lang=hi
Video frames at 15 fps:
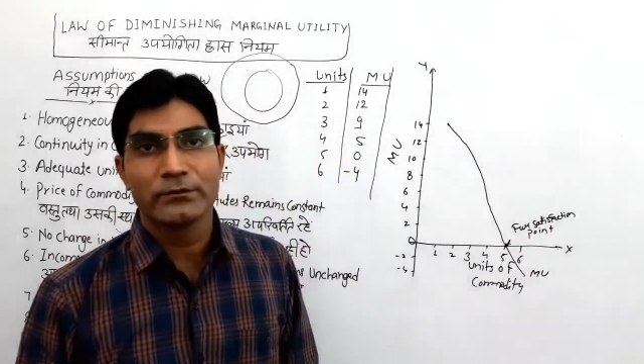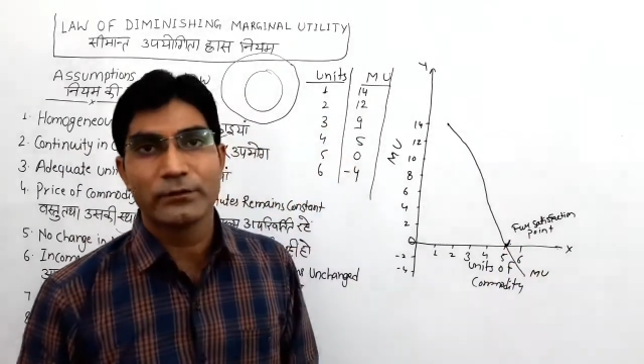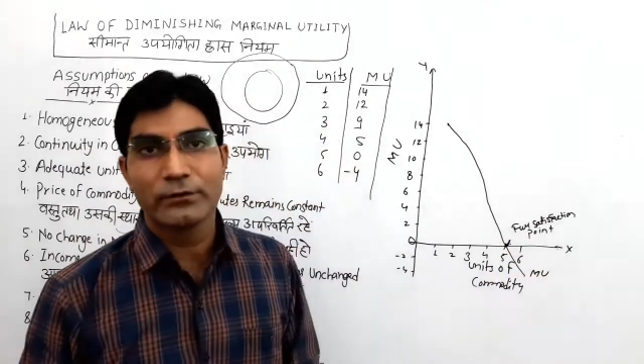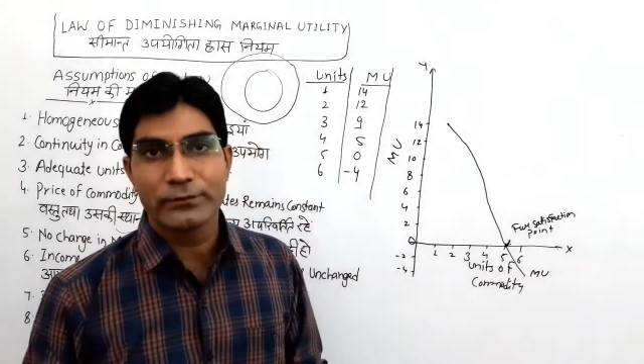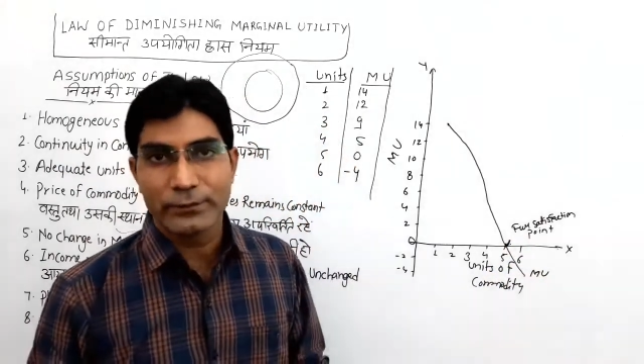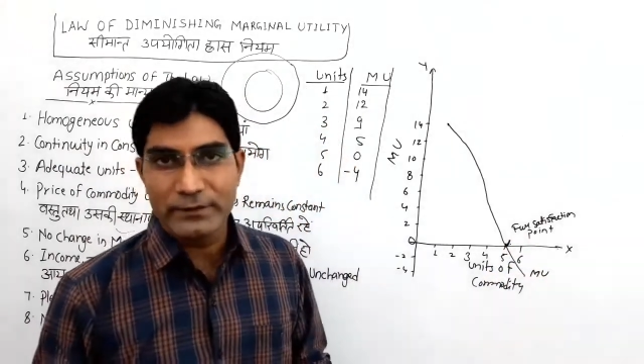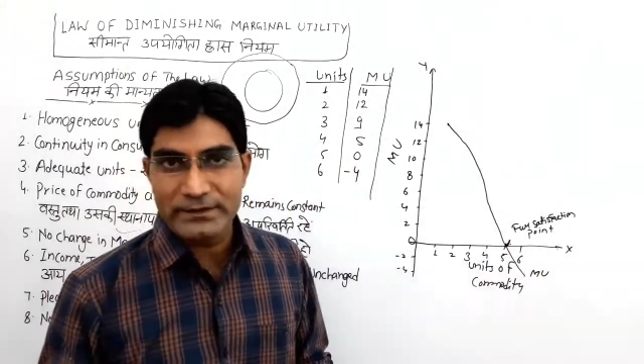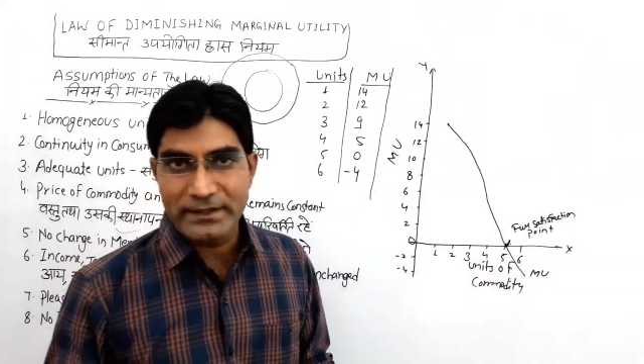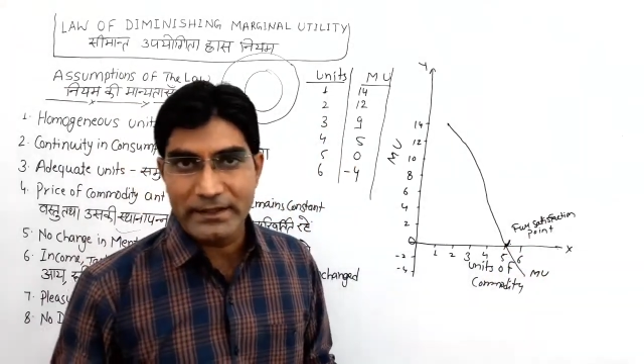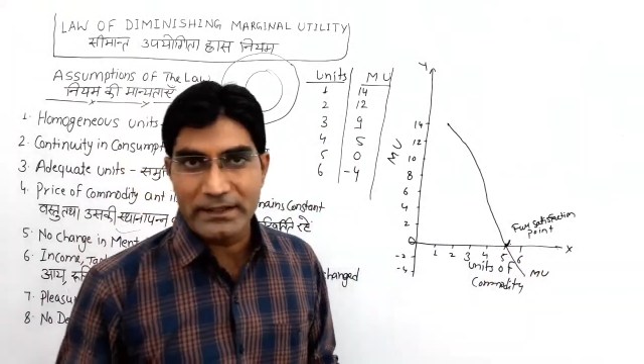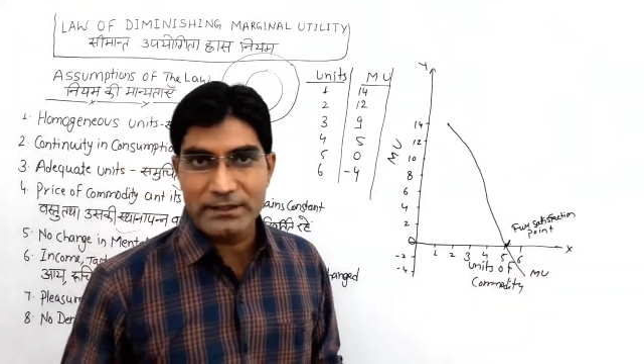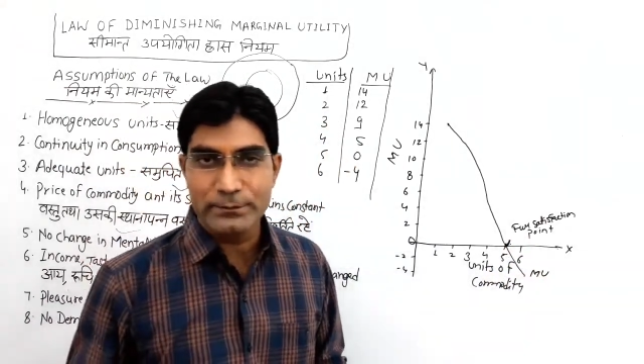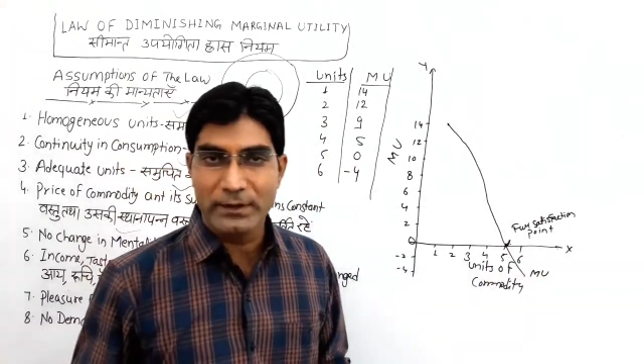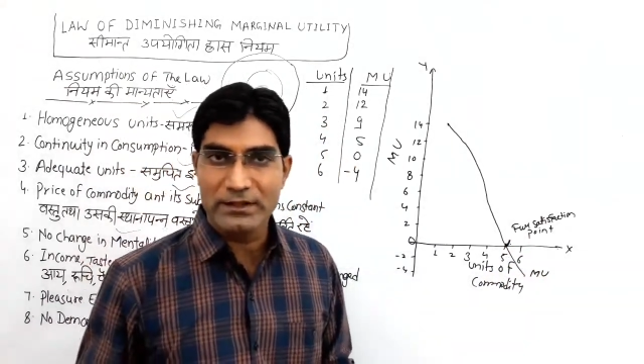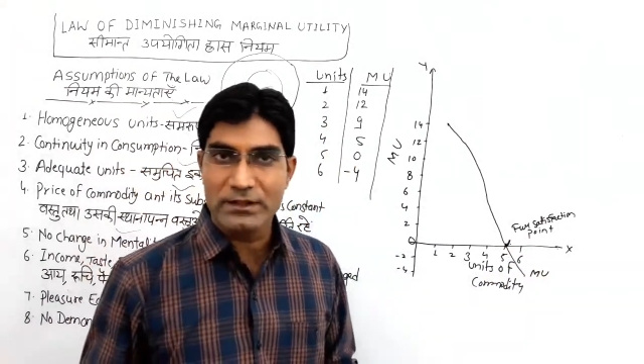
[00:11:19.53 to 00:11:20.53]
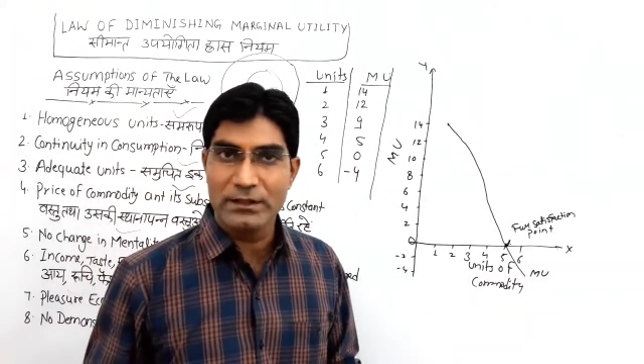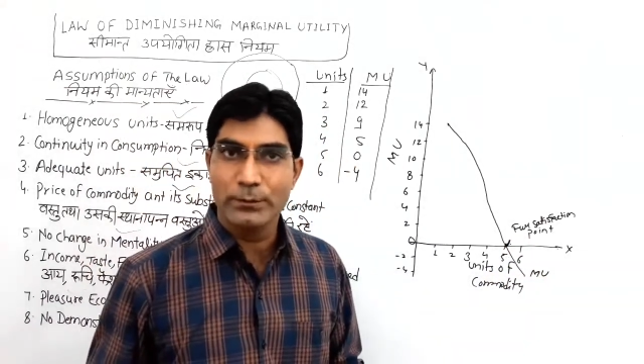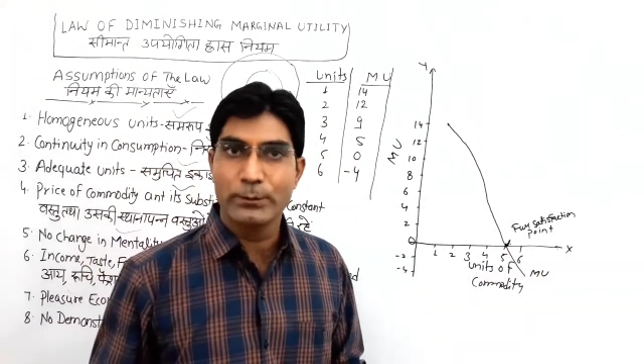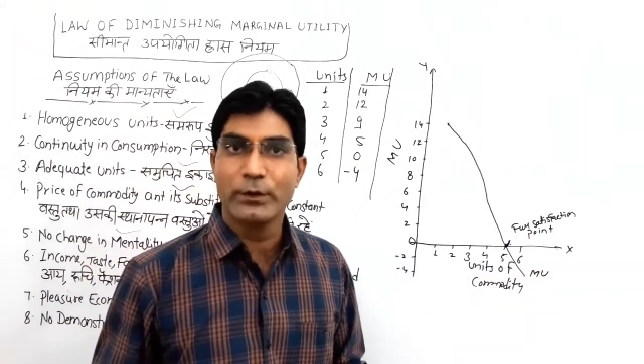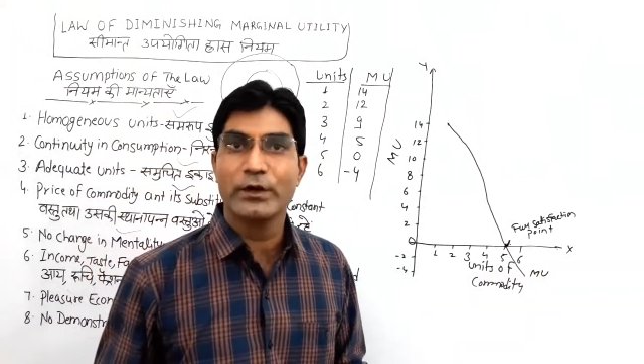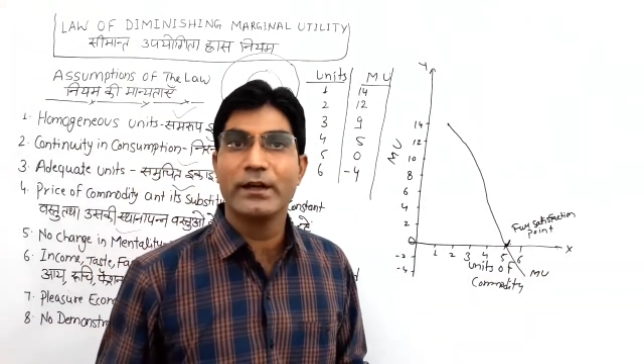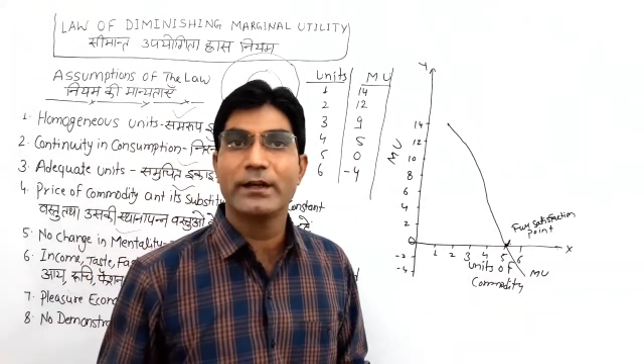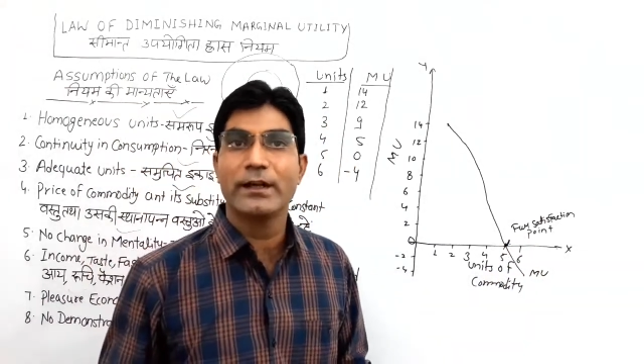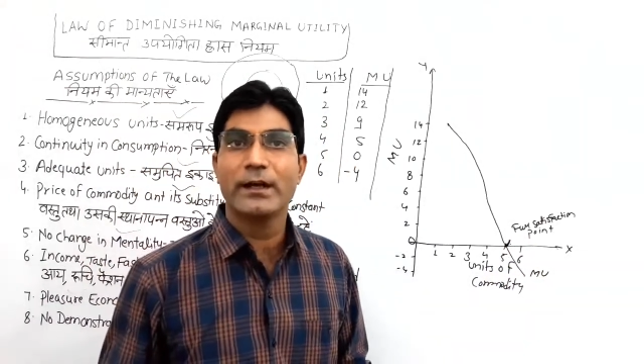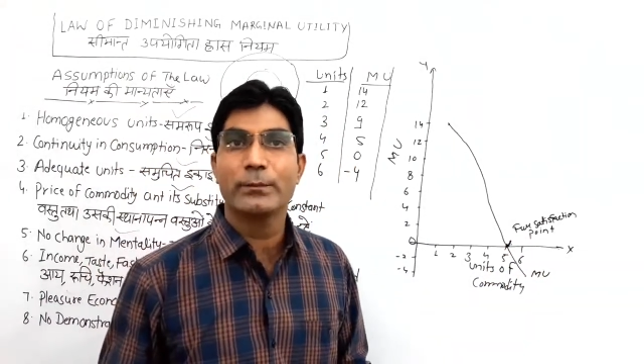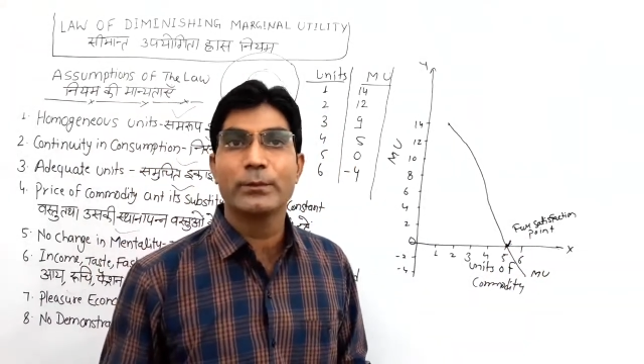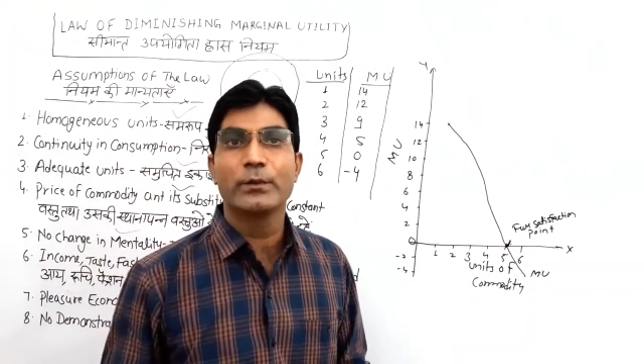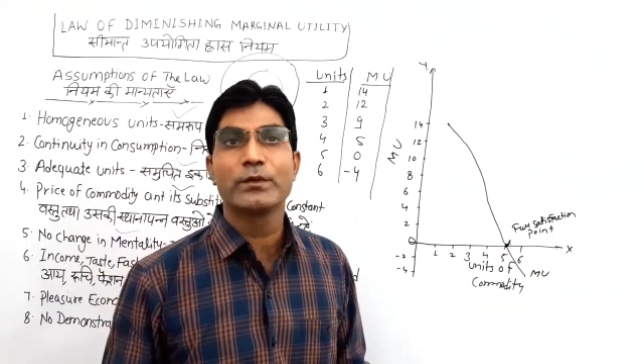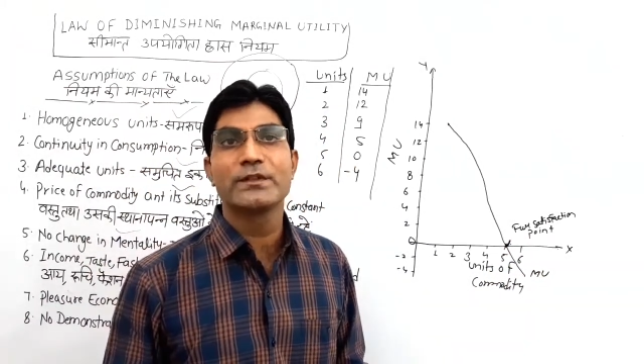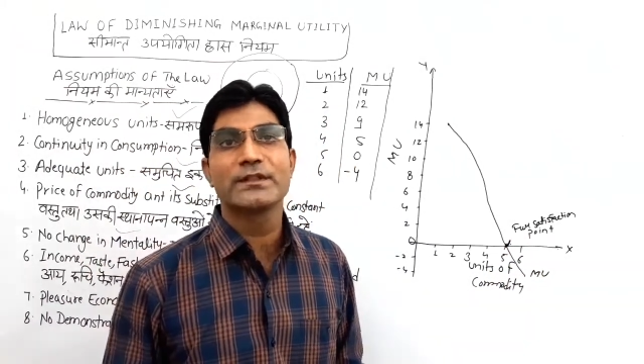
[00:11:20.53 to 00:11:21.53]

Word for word: वो फुल सेटिस्फेक्शन पॉइंट या पूर्ण